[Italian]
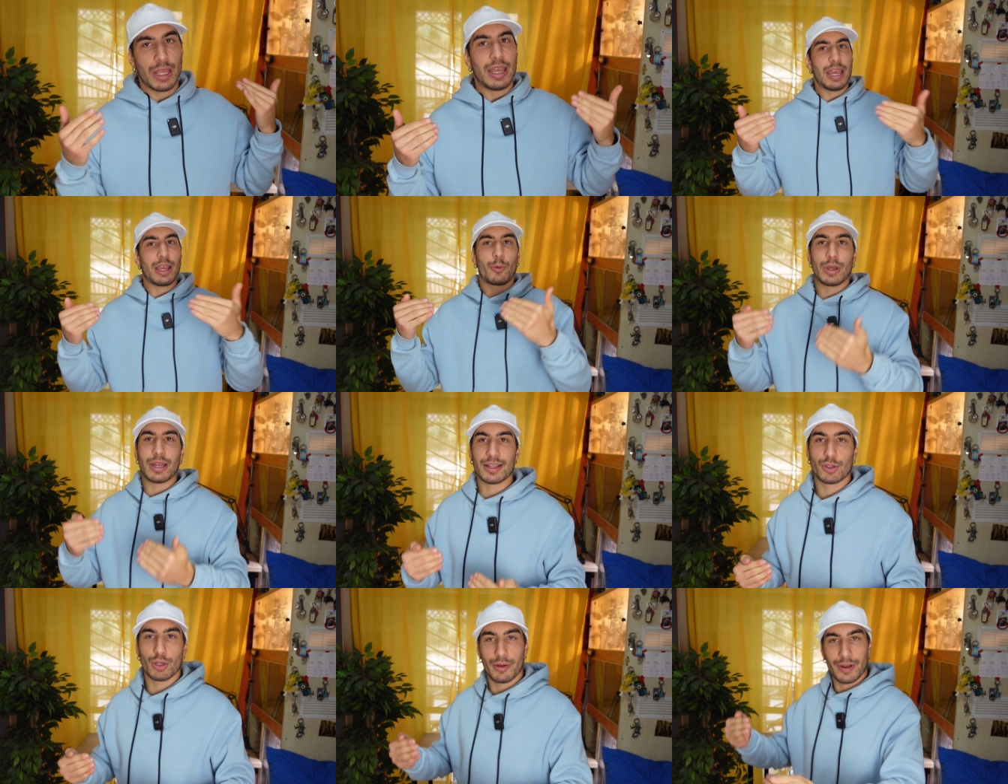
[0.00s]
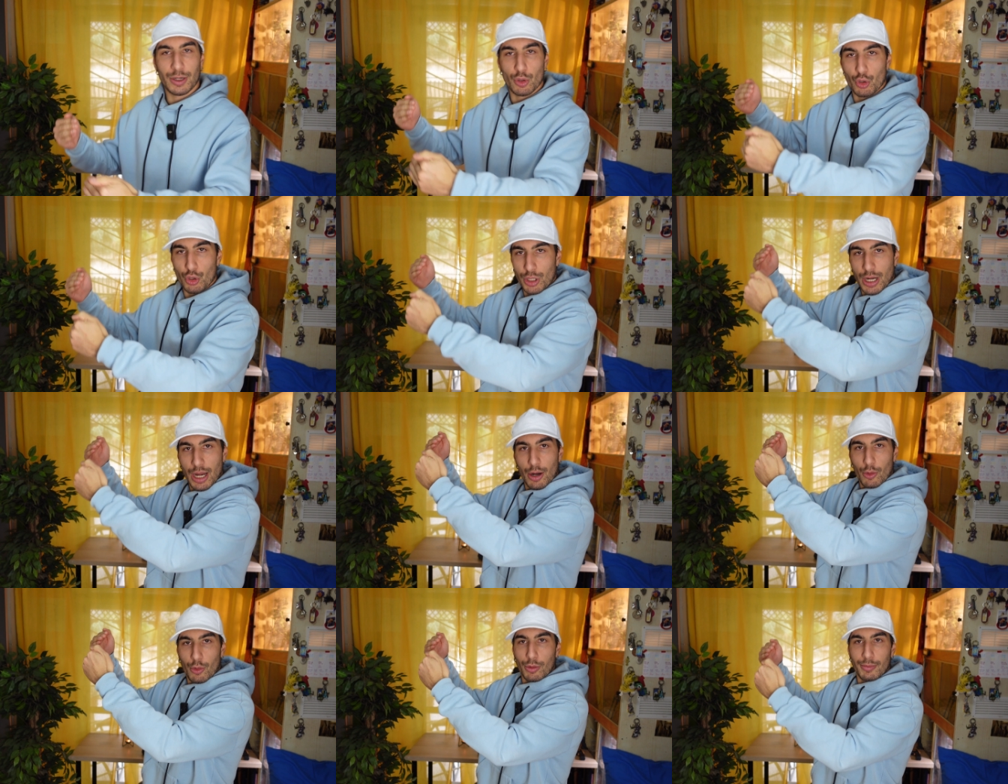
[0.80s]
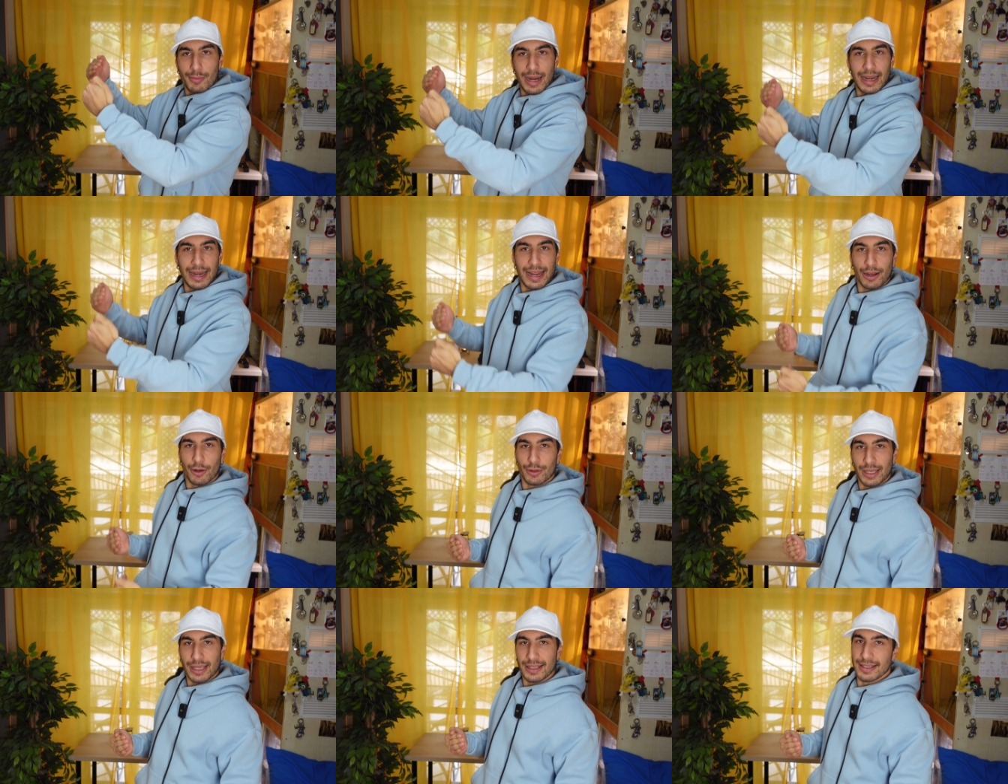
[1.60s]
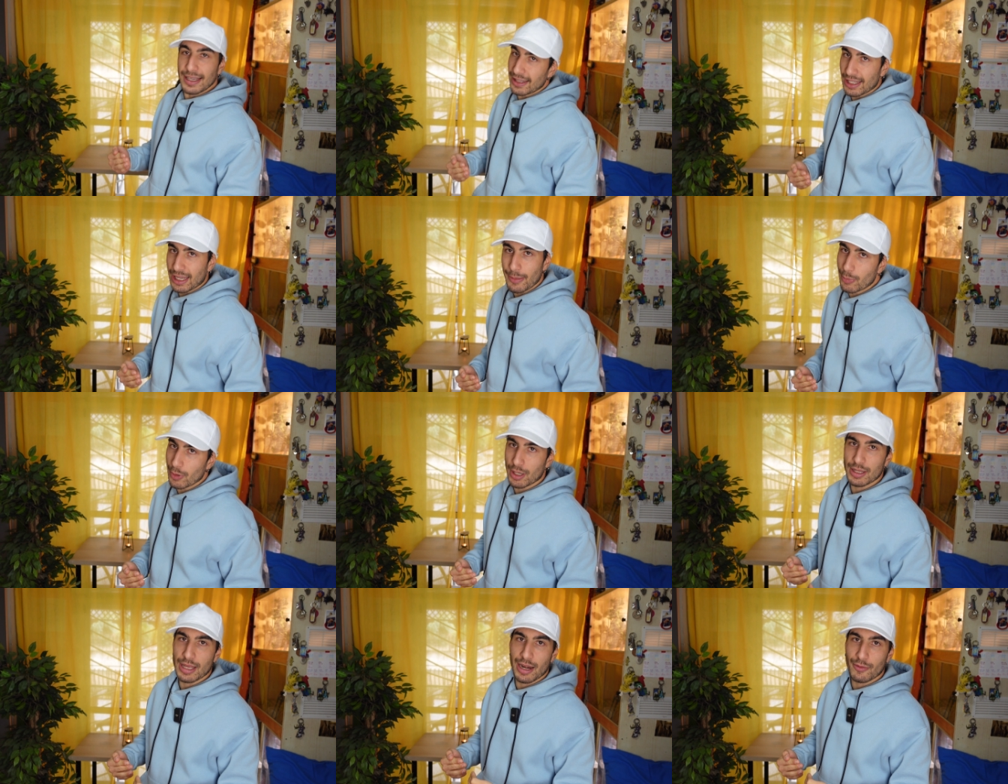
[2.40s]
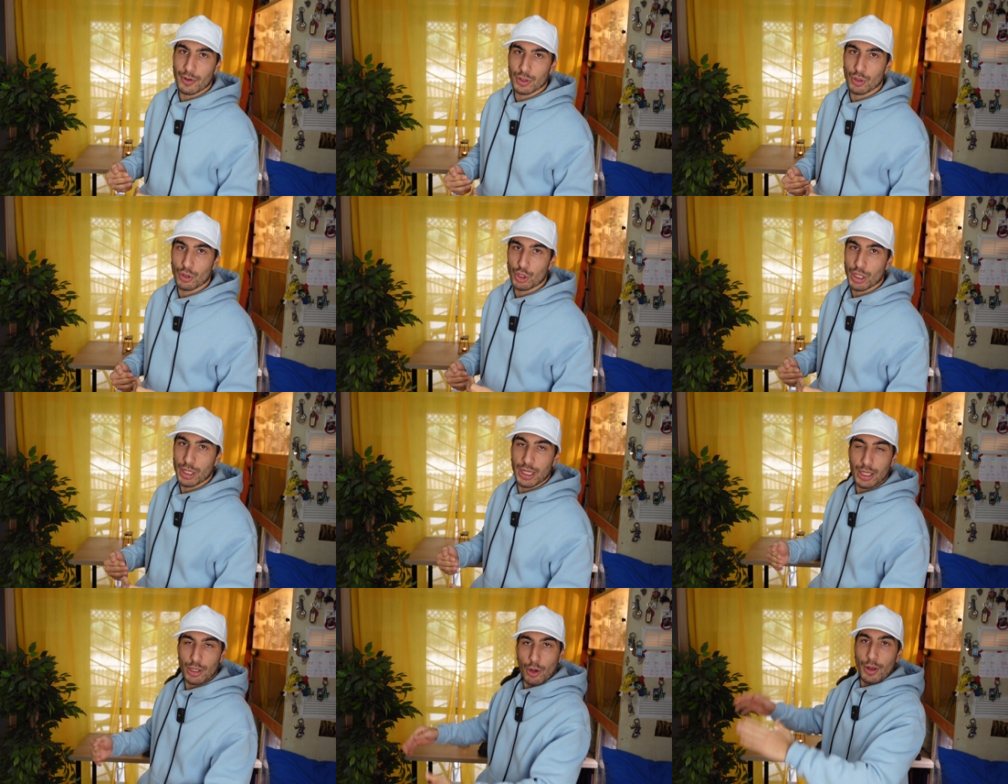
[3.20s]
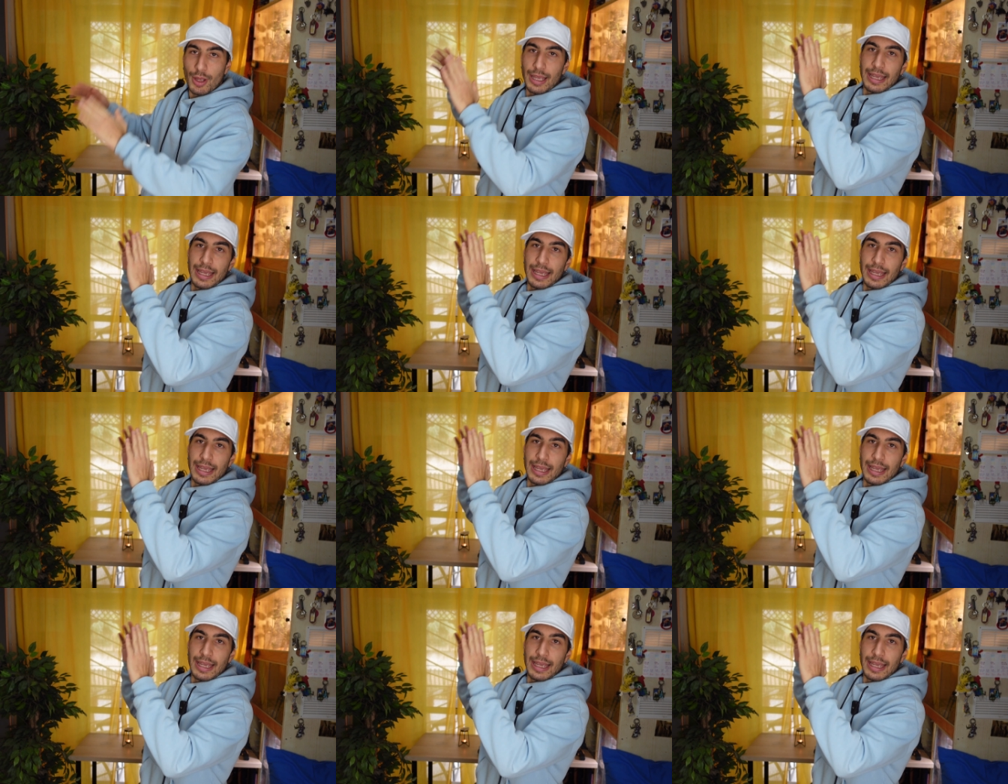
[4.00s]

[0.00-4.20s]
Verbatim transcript: e qui adesso vi faccio uscire un bel elenco degli insetti che potete dare al vostro giochino.